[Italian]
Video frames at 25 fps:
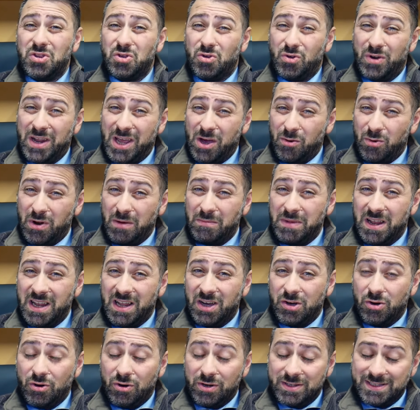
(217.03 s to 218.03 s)
Non è una
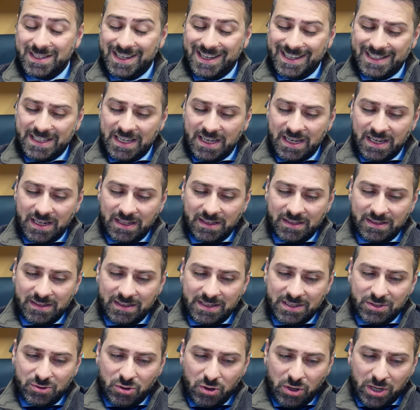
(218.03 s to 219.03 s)
bella cosa e ti
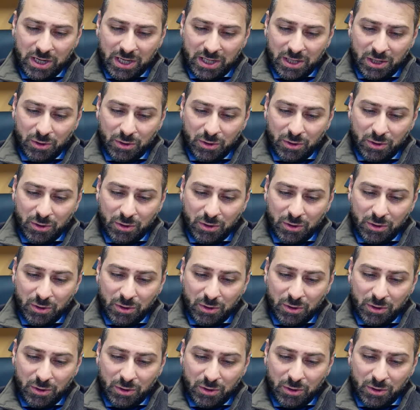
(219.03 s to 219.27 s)
garantisco che